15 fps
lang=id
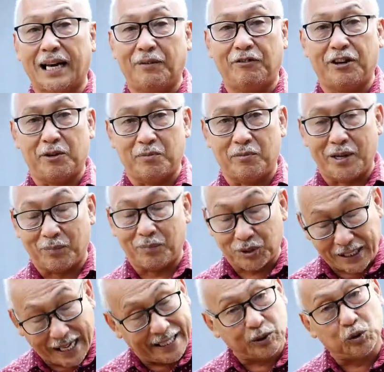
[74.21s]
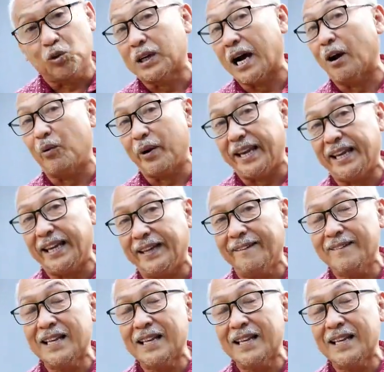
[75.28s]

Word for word: dalam website UKW